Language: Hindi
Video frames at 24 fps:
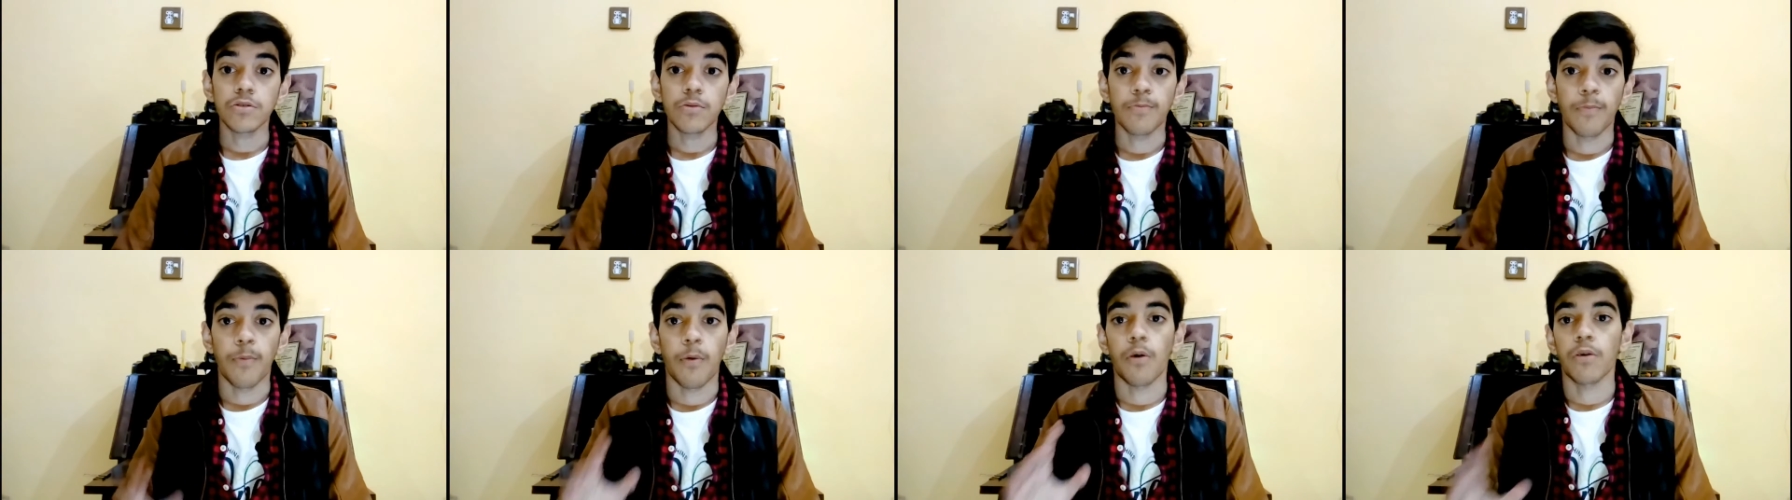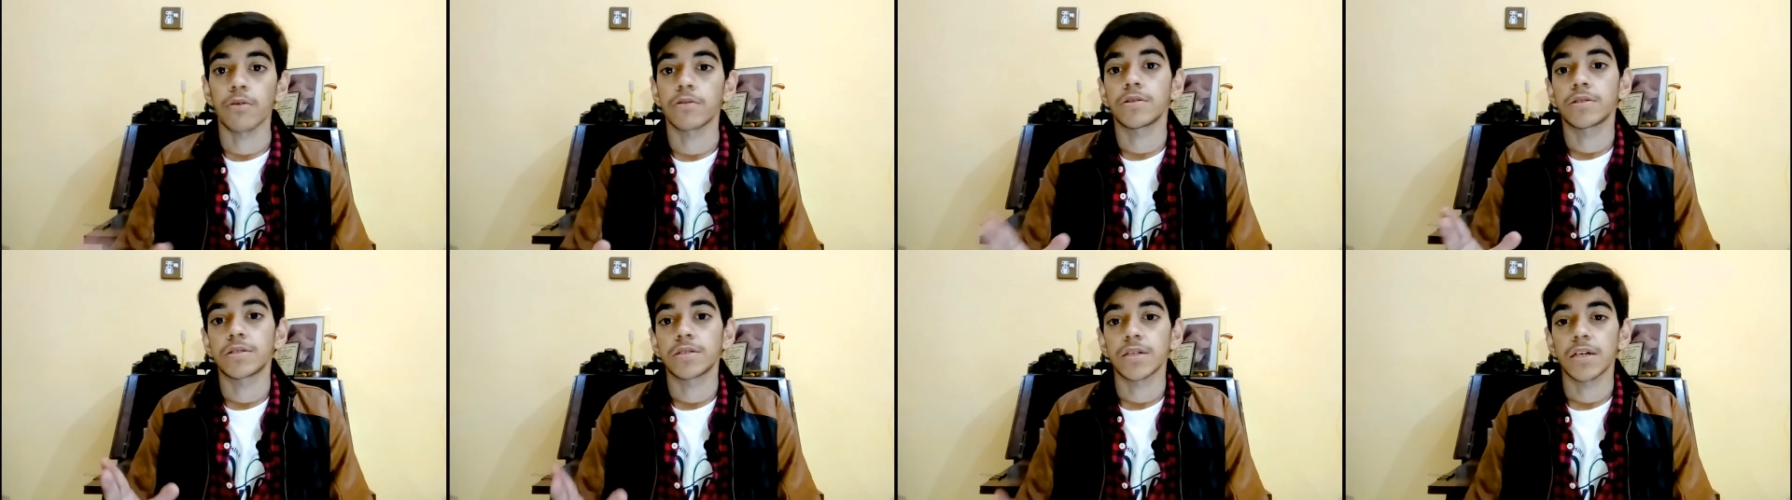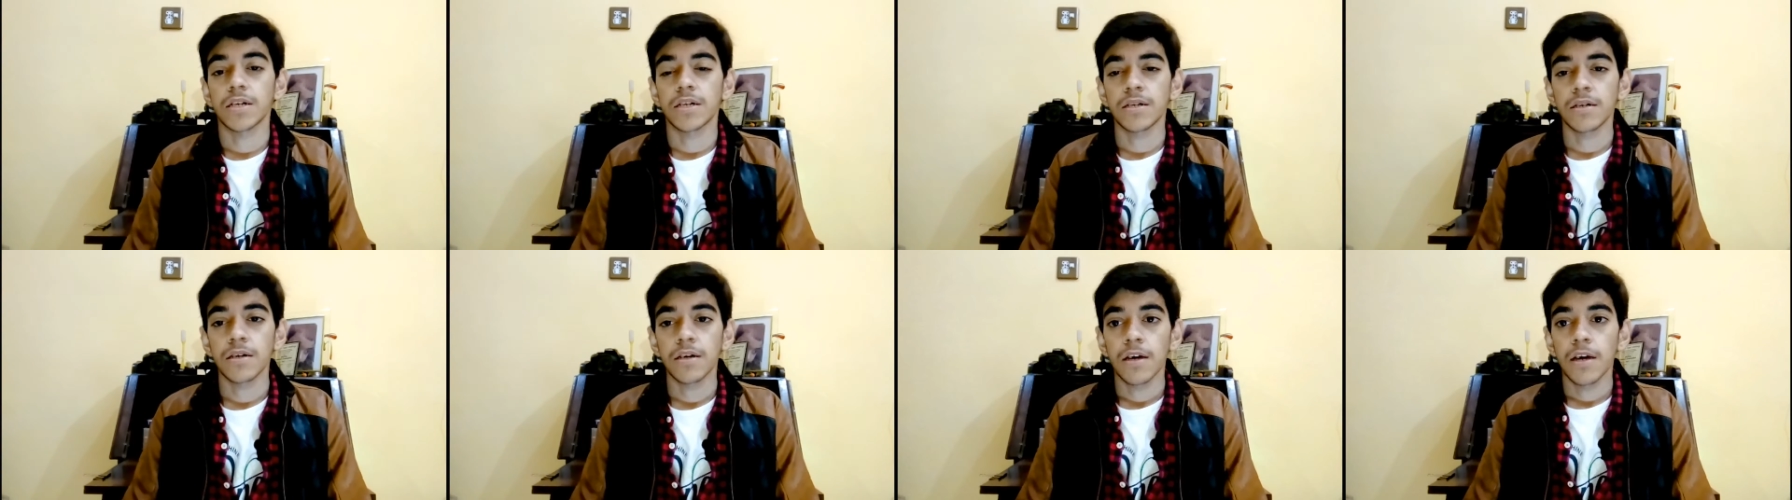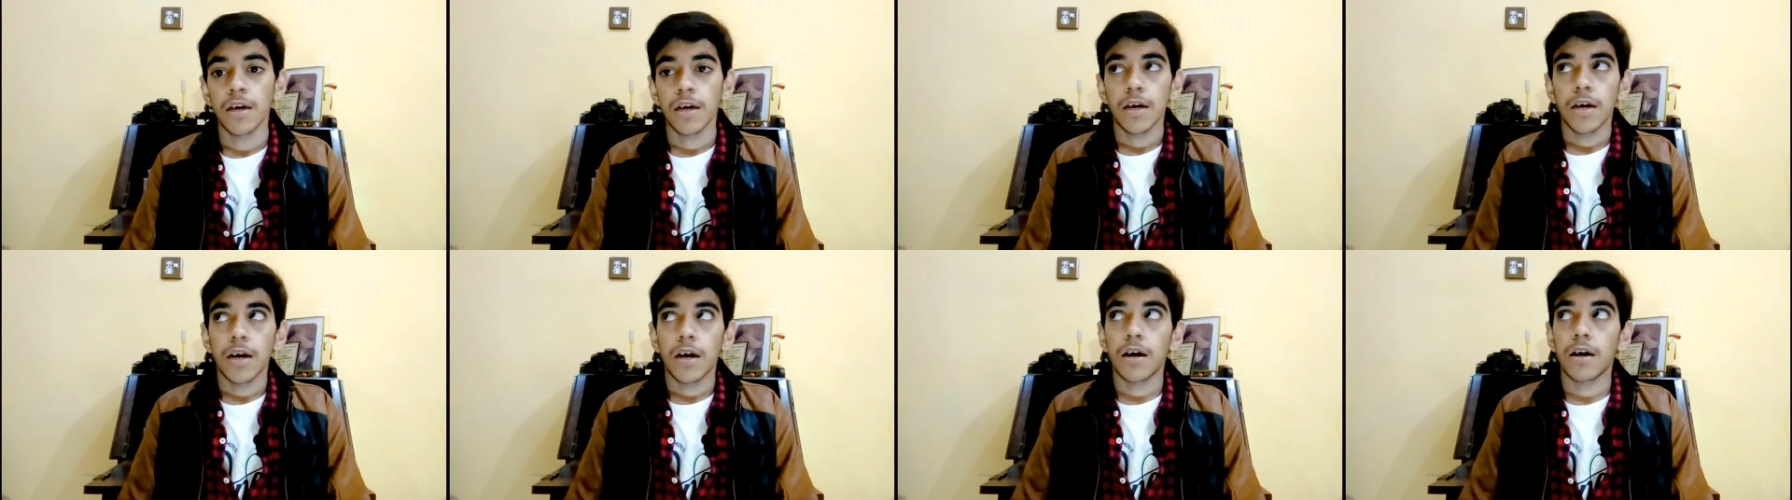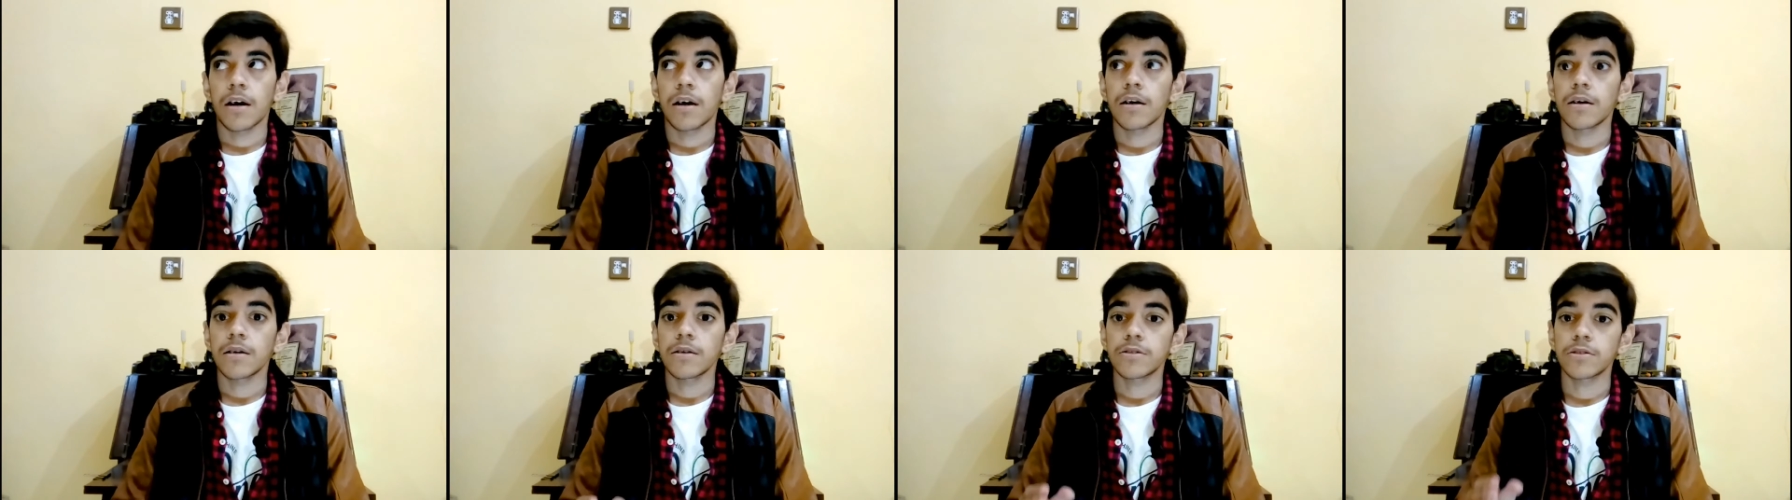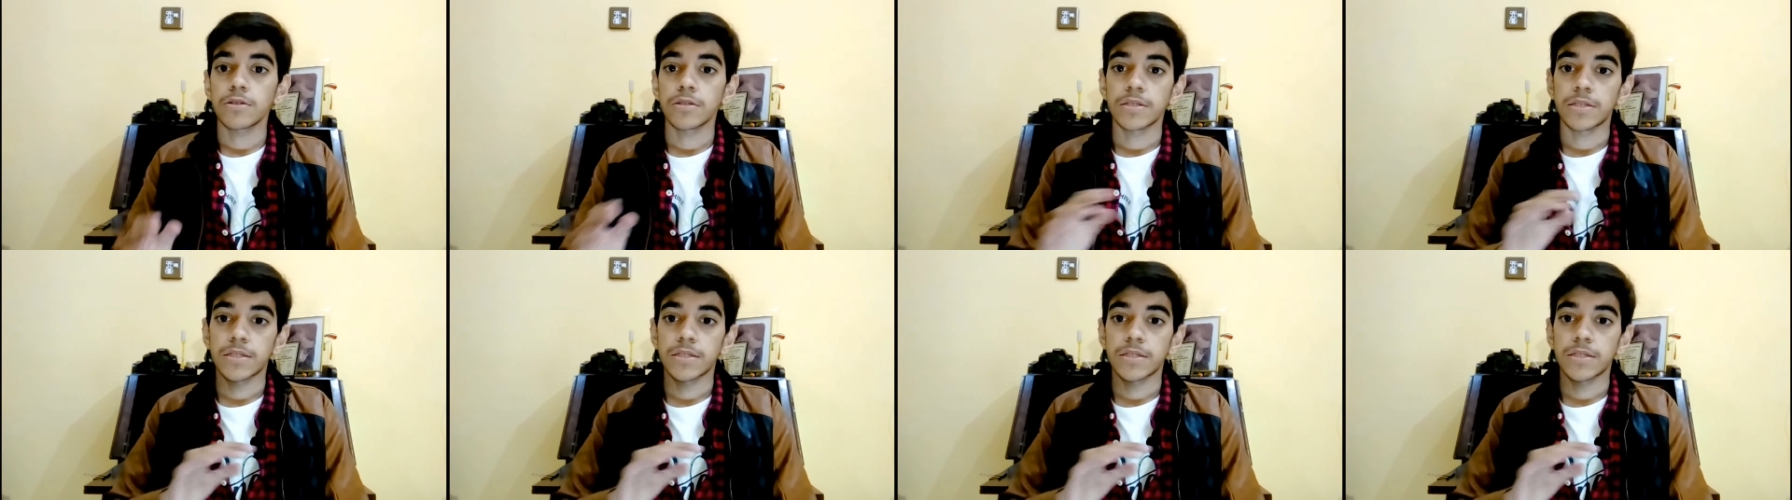तो बहुत अच्छा है आ,